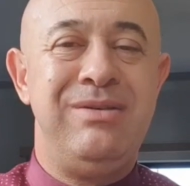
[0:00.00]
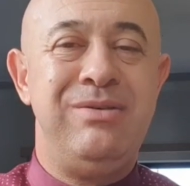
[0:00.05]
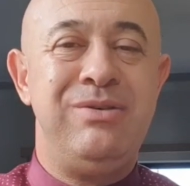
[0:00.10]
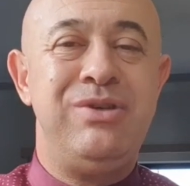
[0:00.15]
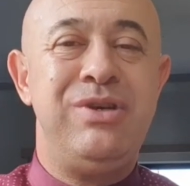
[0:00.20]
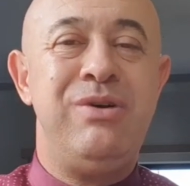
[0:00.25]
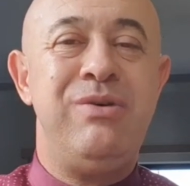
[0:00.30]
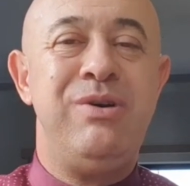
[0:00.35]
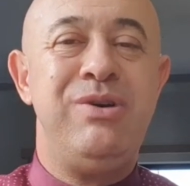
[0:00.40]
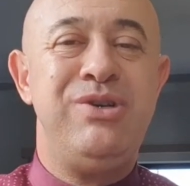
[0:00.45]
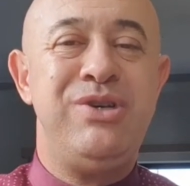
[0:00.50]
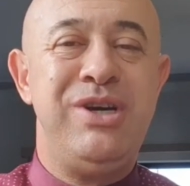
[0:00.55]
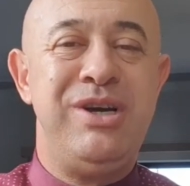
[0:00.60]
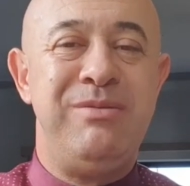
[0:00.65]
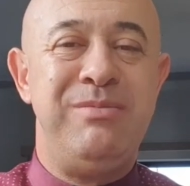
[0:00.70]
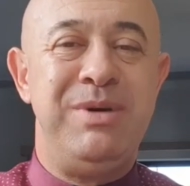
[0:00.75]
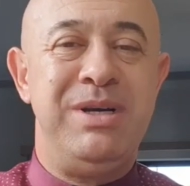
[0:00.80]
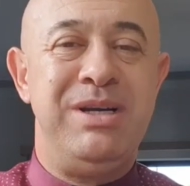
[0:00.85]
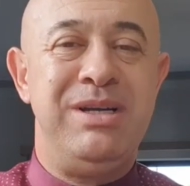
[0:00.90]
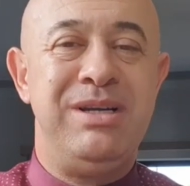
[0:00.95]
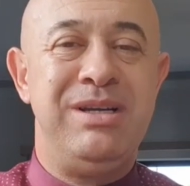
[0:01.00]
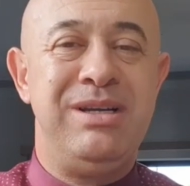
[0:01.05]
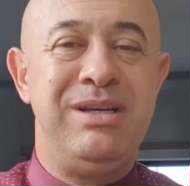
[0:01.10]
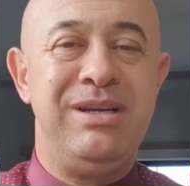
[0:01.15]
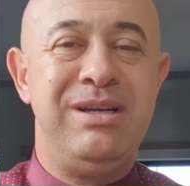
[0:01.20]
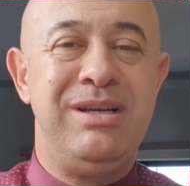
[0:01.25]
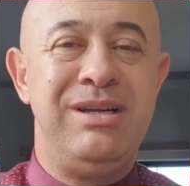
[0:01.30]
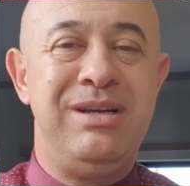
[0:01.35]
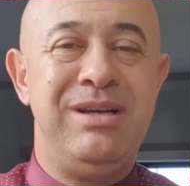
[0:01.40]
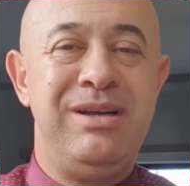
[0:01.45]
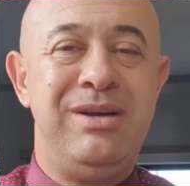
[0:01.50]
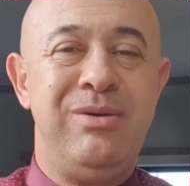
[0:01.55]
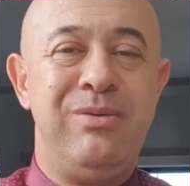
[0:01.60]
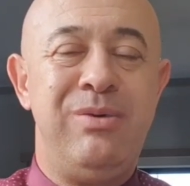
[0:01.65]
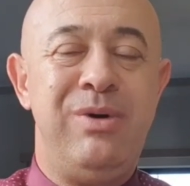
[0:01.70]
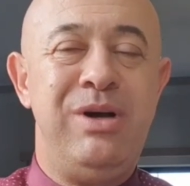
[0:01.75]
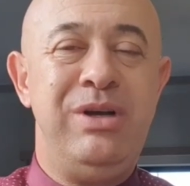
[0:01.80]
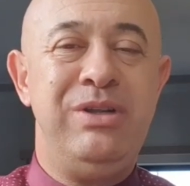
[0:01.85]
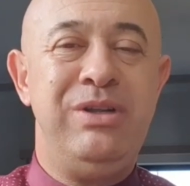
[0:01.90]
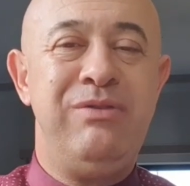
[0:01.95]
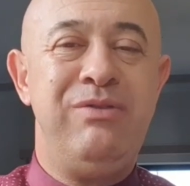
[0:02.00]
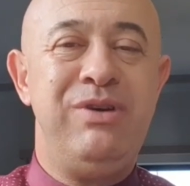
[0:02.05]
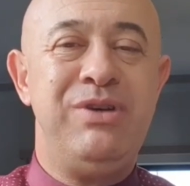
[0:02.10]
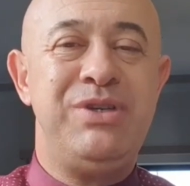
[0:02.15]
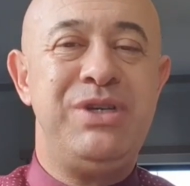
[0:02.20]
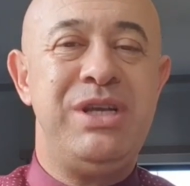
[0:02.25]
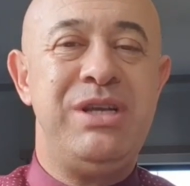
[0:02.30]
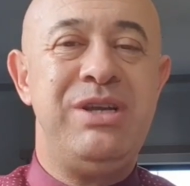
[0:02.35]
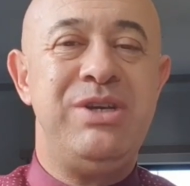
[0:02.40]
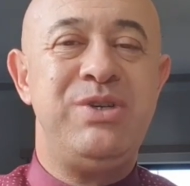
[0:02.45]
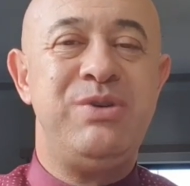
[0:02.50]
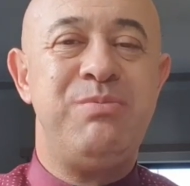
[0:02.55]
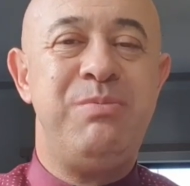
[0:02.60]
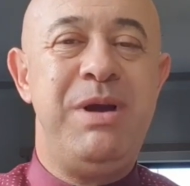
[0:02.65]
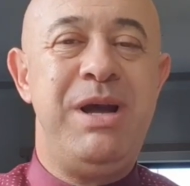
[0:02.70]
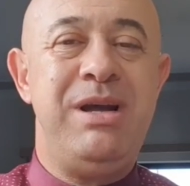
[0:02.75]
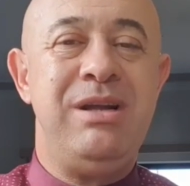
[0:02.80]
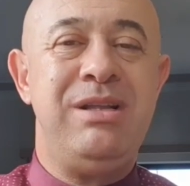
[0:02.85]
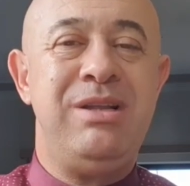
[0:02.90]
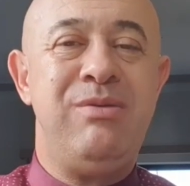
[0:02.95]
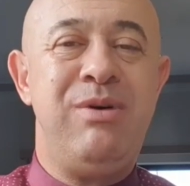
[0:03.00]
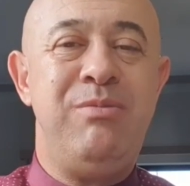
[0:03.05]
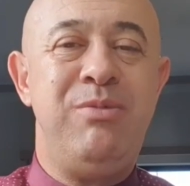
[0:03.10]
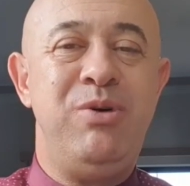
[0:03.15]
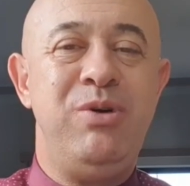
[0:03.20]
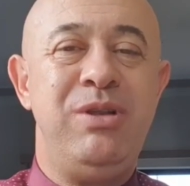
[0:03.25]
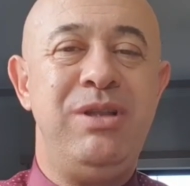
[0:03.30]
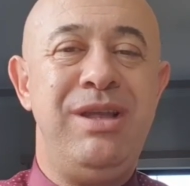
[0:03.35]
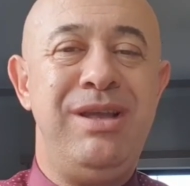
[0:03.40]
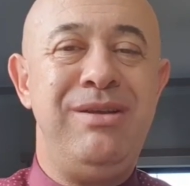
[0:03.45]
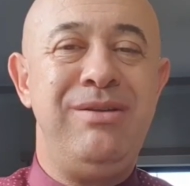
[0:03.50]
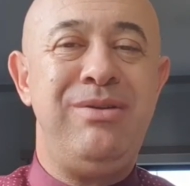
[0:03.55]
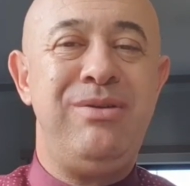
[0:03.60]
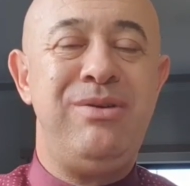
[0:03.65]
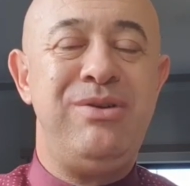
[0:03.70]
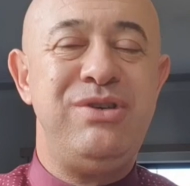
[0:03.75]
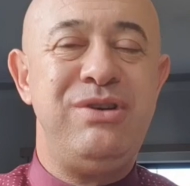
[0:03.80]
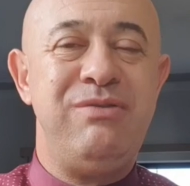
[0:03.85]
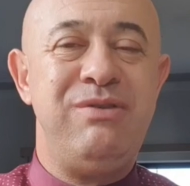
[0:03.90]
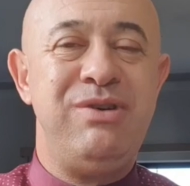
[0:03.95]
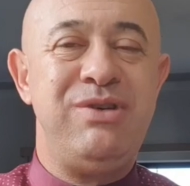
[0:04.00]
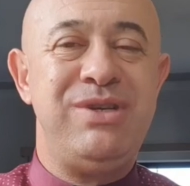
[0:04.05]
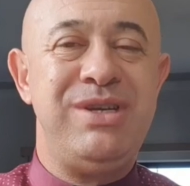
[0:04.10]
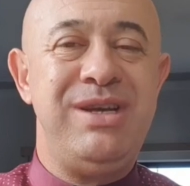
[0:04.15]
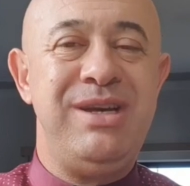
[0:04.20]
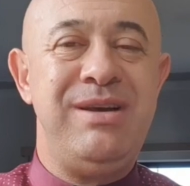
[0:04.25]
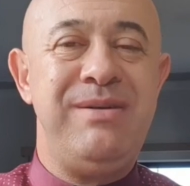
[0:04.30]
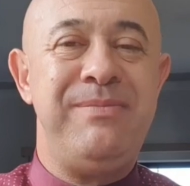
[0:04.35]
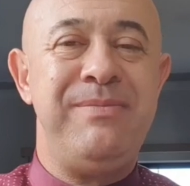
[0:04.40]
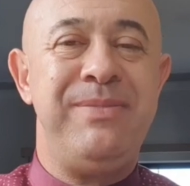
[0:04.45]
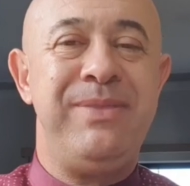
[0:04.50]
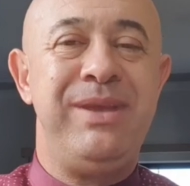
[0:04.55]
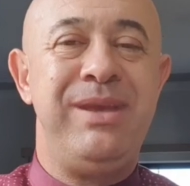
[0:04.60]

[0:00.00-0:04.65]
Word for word: O Senhor te ama. Quando você desperta o amor dentro de você,